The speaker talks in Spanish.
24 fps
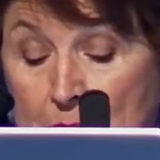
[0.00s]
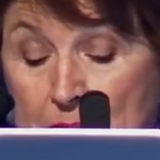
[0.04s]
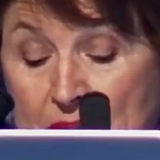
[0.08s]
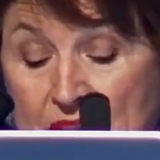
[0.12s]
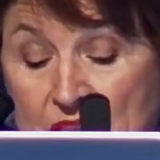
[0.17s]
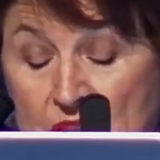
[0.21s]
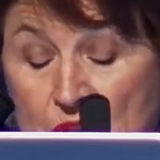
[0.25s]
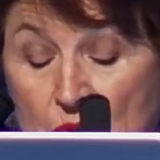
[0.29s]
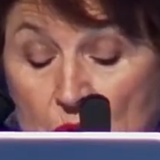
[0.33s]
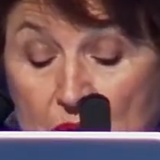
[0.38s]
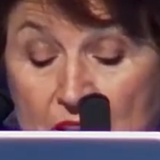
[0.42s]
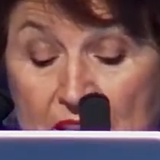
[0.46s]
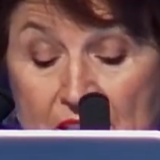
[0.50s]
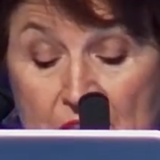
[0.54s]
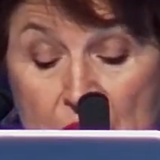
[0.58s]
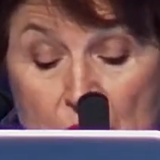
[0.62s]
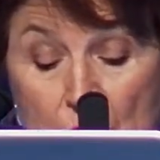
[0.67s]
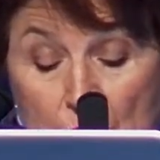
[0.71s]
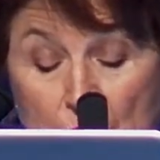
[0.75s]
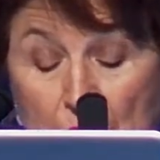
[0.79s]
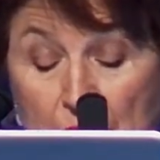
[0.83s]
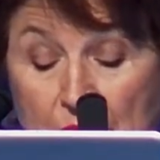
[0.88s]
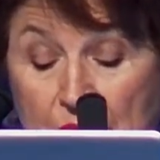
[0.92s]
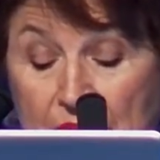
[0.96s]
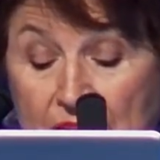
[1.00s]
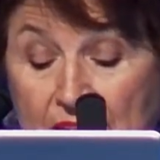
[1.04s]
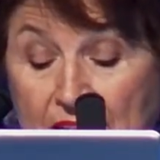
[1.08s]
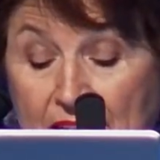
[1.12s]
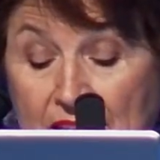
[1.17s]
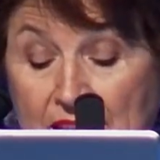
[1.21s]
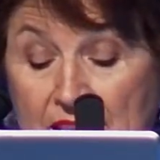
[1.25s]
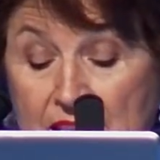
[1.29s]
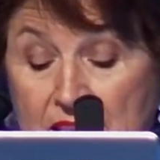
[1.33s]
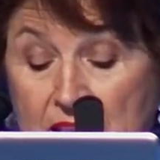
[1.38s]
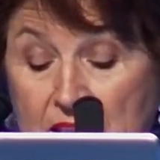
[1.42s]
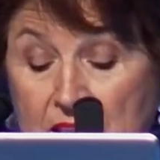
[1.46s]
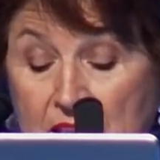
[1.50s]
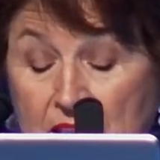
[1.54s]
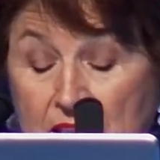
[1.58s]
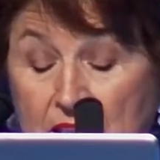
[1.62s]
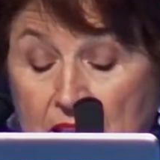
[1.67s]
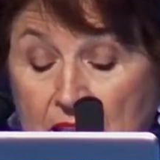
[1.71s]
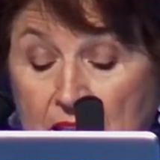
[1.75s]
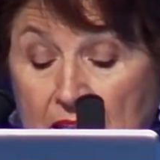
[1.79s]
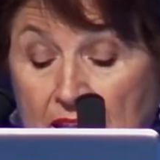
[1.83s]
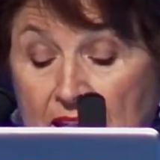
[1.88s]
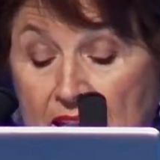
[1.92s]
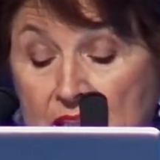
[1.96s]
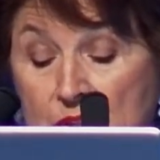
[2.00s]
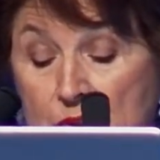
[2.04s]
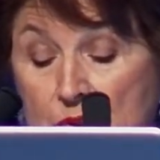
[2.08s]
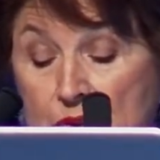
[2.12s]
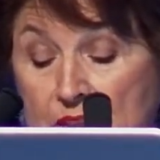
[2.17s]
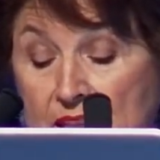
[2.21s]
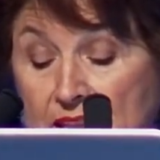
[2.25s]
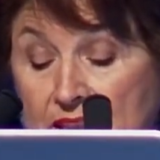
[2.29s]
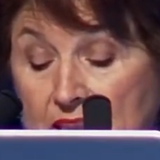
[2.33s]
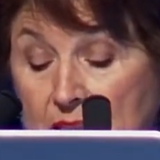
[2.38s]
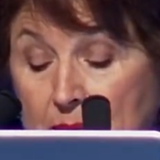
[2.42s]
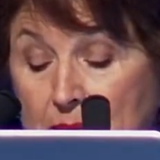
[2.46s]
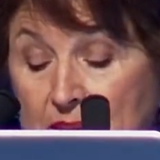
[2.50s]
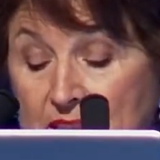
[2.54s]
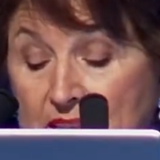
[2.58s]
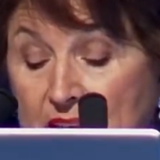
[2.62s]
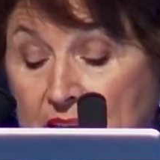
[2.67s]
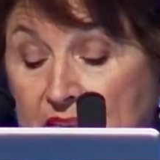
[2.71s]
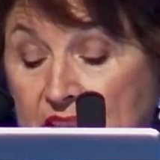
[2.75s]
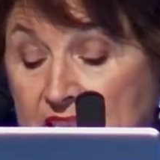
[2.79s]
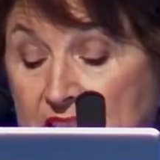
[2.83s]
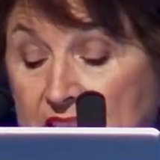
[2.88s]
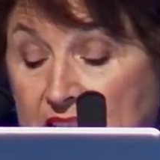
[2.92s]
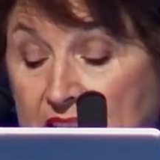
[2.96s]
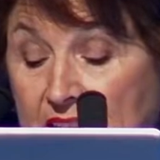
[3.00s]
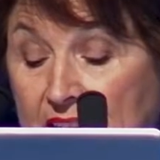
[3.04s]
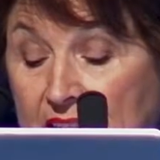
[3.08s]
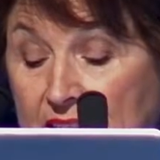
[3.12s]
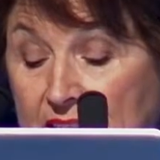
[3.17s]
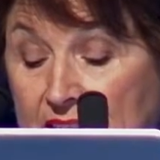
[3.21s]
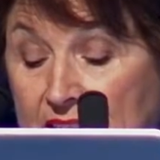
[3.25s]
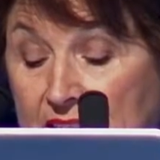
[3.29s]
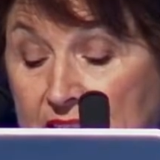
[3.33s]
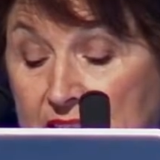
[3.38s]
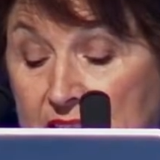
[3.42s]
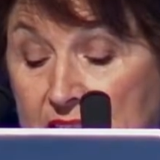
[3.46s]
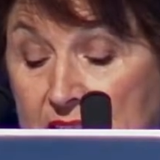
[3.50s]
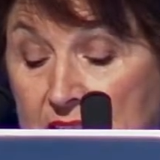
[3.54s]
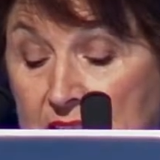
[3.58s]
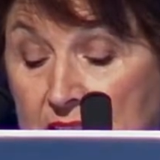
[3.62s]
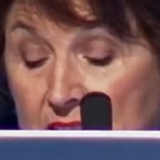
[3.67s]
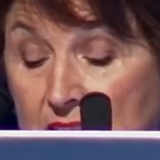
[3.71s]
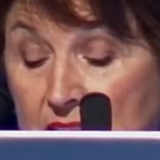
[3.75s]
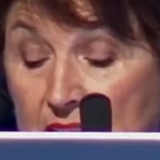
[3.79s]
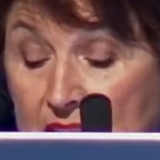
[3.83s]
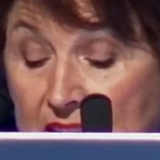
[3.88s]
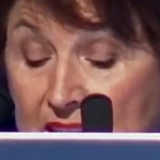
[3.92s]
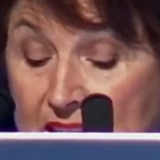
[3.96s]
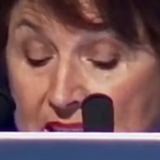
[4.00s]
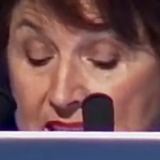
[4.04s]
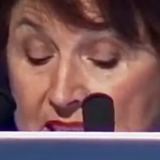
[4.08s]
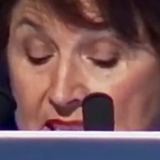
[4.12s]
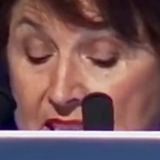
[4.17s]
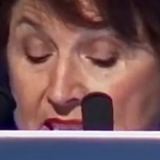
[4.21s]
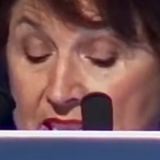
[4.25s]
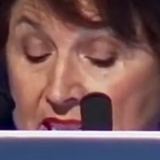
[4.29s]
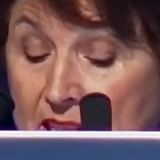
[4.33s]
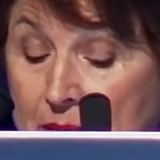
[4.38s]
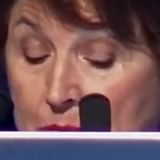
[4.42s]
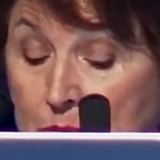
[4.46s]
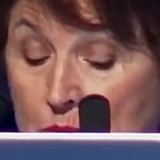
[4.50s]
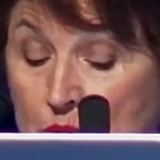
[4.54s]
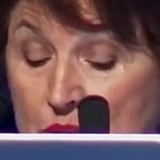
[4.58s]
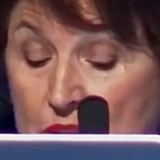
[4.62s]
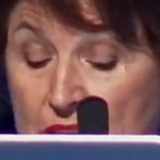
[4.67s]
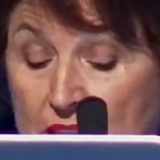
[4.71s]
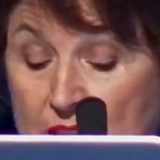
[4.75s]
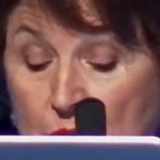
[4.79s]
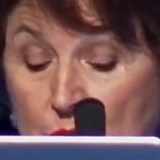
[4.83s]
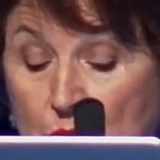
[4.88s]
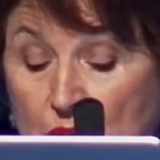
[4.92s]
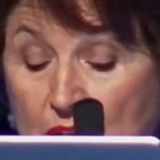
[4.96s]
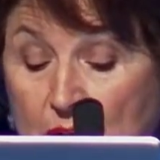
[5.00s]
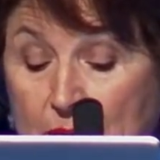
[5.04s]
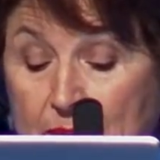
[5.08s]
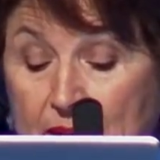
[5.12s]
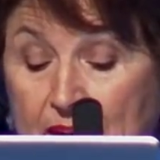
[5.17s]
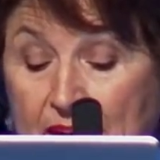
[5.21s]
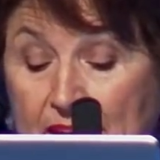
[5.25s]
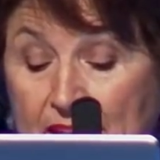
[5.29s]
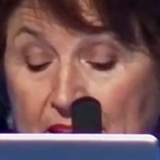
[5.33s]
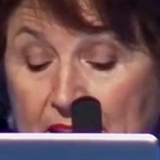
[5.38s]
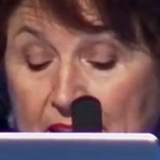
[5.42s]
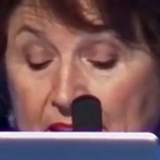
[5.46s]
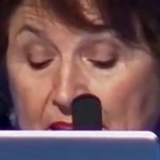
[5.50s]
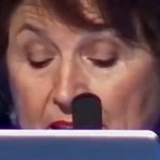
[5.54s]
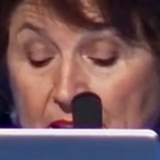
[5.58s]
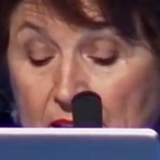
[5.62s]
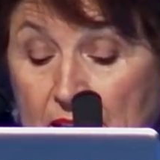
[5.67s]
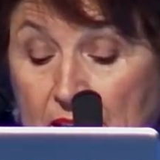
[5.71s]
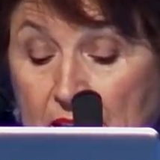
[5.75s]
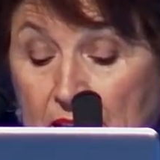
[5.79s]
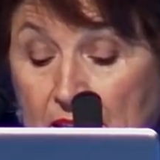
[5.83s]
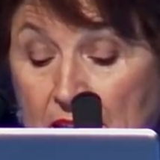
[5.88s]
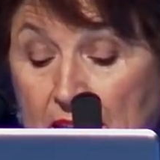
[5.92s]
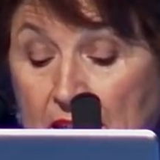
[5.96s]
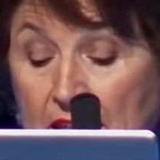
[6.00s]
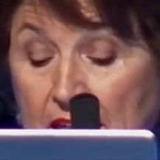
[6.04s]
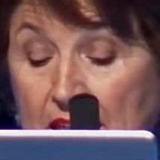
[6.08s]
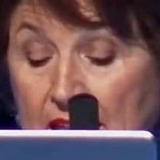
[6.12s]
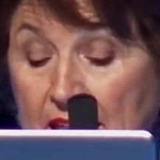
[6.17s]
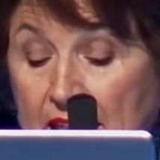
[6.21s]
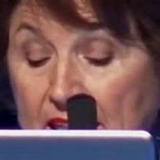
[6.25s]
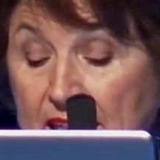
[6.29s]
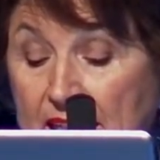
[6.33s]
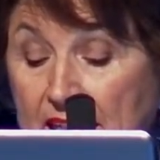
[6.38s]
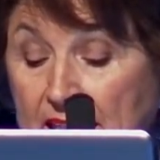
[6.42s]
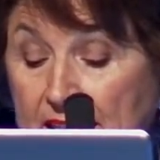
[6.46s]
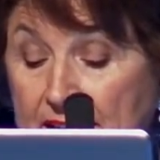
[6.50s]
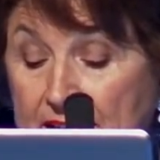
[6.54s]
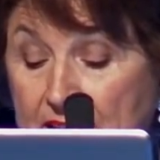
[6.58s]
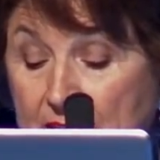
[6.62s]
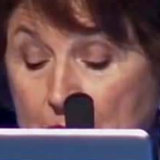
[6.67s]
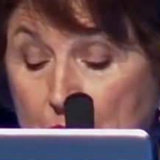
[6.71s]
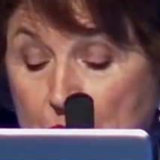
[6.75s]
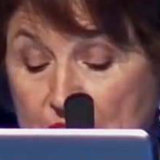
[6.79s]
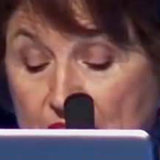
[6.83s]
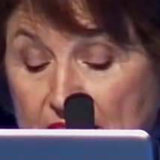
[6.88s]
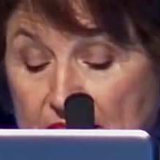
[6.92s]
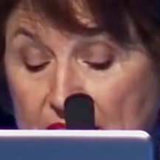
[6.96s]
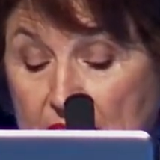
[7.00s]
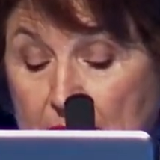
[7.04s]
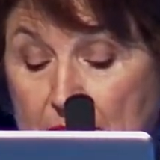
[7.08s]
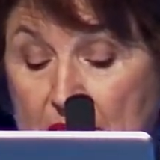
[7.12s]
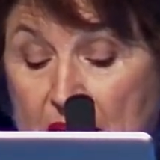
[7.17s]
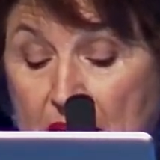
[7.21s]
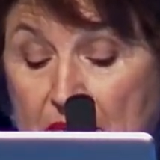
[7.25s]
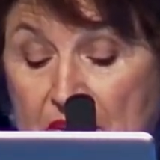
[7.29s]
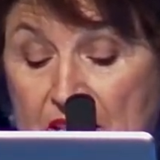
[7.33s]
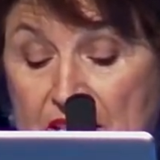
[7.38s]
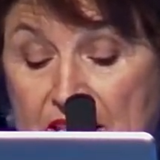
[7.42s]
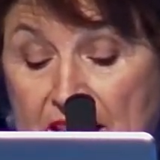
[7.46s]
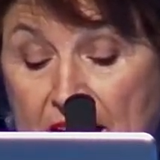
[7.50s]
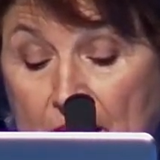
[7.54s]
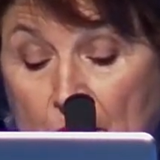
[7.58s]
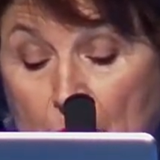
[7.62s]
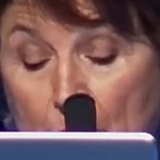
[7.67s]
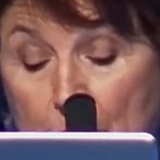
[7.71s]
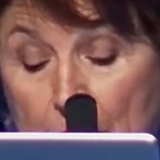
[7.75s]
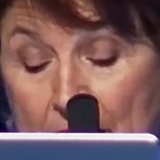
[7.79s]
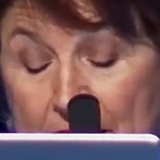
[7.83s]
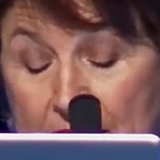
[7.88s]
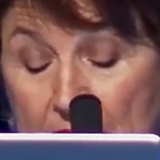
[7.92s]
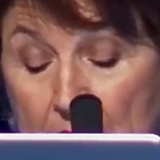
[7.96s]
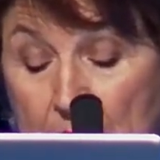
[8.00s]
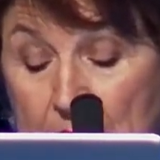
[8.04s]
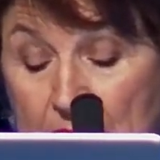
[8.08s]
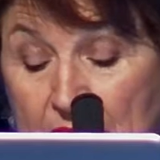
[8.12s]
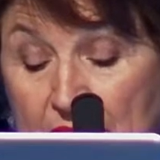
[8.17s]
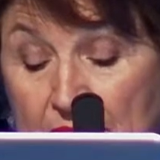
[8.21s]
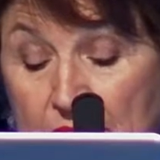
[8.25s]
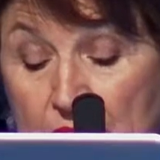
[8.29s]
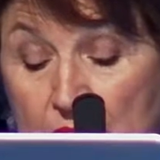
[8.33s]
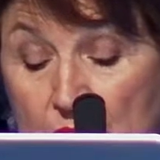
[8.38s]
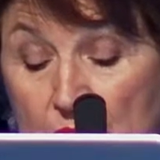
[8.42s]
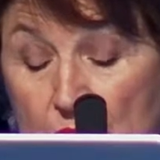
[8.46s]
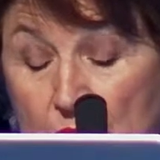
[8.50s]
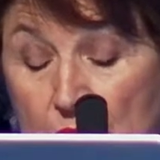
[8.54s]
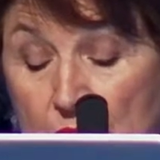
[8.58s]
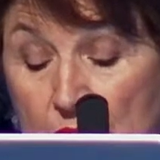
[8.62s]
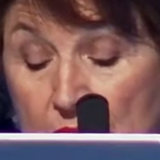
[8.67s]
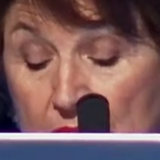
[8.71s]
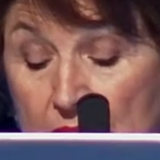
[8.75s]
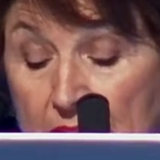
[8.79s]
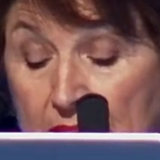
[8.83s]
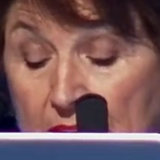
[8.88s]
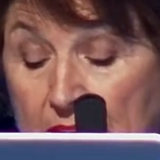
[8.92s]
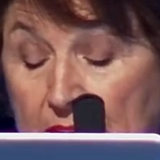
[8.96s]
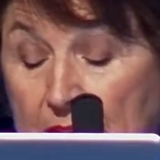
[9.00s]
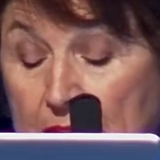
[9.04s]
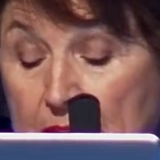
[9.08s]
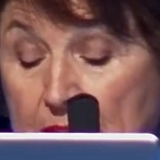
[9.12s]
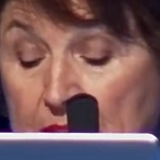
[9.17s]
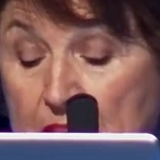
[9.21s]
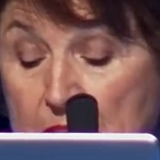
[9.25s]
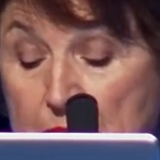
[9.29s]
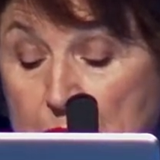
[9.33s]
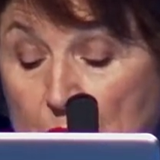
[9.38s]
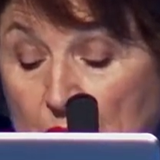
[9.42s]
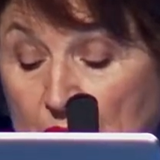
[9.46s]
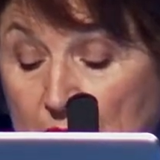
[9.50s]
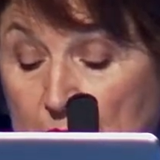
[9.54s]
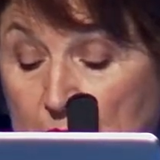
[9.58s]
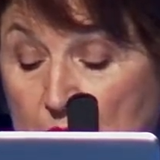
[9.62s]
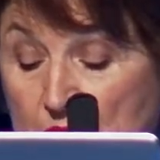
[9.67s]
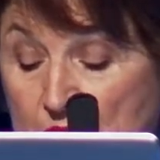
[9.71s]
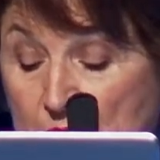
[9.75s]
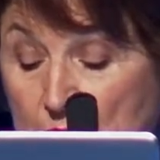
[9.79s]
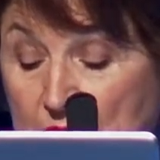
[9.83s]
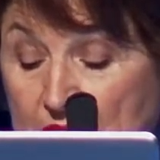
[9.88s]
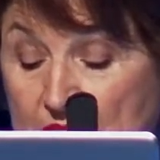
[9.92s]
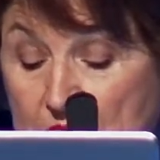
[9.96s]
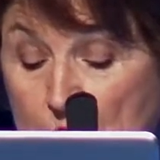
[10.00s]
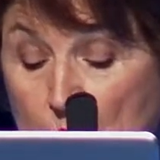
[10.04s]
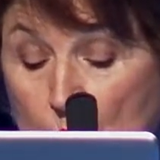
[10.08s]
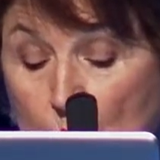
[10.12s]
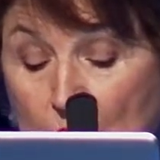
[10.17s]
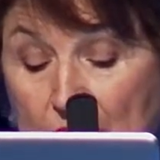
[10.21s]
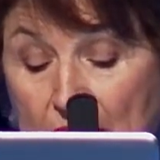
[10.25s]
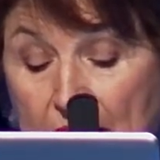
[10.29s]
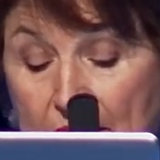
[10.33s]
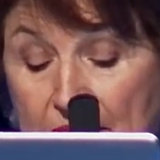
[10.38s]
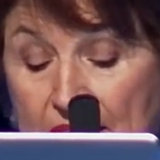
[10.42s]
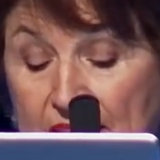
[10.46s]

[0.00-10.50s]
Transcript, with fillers: personas sordociegas en sus actividades diarias, enseñamos lectura braille, realizamos actividades de acompañamiento, disponemos de una escuela de